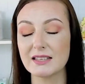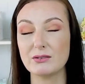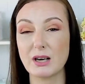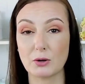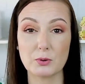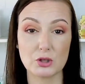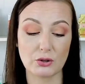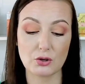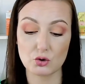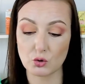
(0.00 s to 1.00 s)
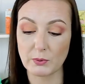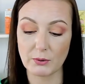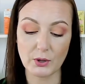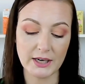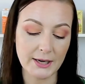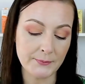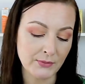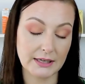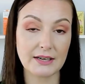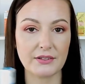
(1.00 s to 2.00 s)
tiene una composición súper buena,
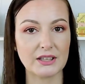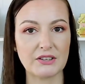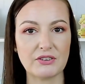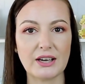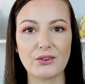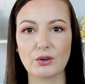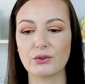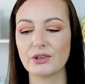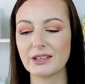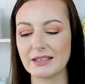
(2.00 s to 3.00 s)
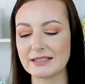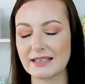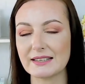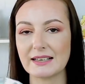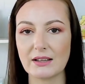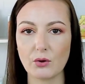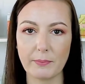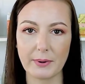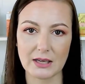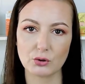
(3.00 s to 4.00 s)
tiene certificado de cocer y está
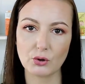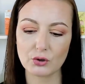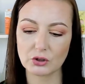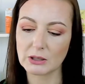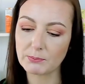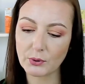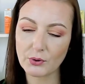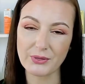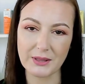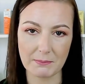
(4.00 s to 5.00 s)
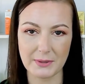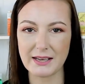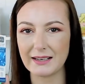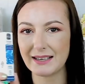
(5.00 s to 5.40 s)
indicado para todo tipo de piel.